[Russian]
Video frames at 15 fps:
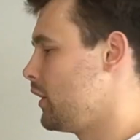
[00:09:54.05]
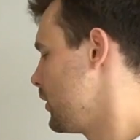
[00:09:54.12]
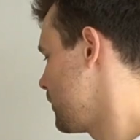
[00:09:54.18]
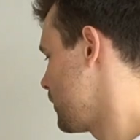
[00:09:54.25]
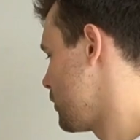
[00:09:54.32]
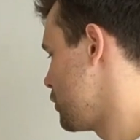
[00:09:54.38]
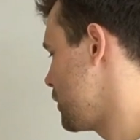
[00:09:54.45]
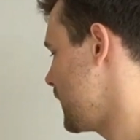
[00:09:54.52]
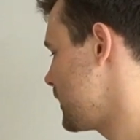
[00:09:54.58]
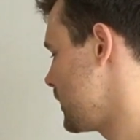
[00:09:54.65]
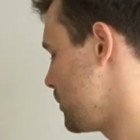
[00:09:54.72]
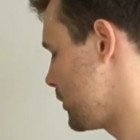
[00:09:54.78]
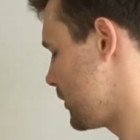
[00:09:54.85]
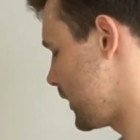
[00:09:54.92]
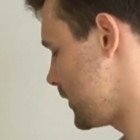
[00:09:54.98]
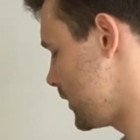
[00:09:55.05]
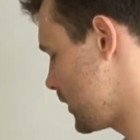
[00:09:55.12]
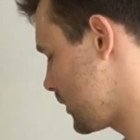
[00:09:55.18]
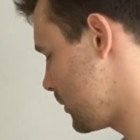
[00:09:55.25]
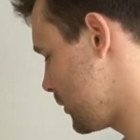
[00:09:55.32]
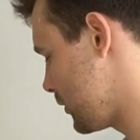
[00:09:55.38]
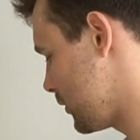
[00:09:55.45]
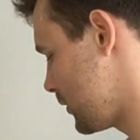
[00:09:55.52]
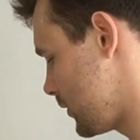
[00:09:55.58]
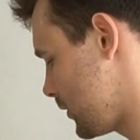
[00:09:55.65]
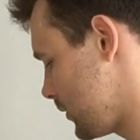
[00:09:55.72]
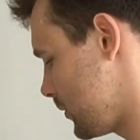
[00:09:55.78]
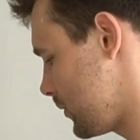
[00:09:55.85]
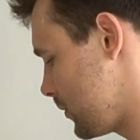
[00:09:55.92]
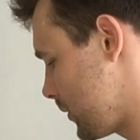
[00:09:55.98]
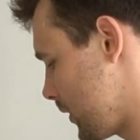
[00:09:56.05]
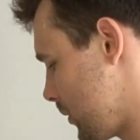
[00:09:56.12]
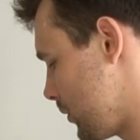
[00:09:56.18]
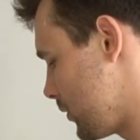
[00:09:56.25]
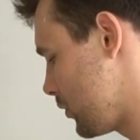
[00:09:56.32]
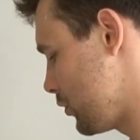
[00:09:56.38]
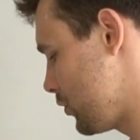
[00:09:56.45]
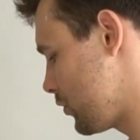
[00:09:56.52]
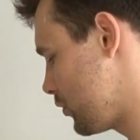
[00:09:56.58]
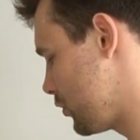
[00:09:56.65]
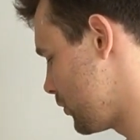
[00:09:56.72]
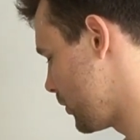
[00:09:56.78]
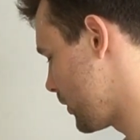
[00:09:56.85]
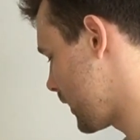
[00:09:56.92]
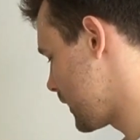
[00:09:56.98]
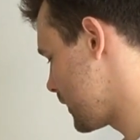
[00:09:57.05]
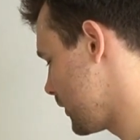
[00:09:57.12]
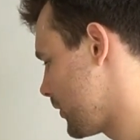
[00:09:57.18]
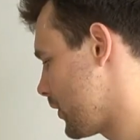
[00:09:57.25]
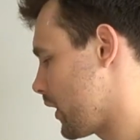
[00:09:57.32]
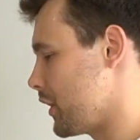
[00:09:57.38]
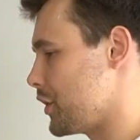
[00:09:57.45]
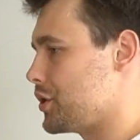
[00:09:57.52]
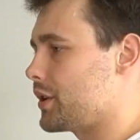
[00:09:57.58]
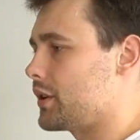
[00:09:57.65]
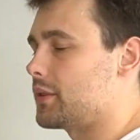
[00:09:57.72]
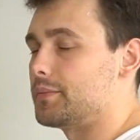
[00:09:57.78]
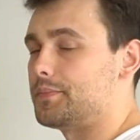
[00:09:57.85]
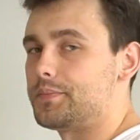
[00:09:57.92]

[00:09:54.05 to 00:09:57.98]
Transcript: С выключателями, с розетками, то есть как бы то, чего и хотел заказчик.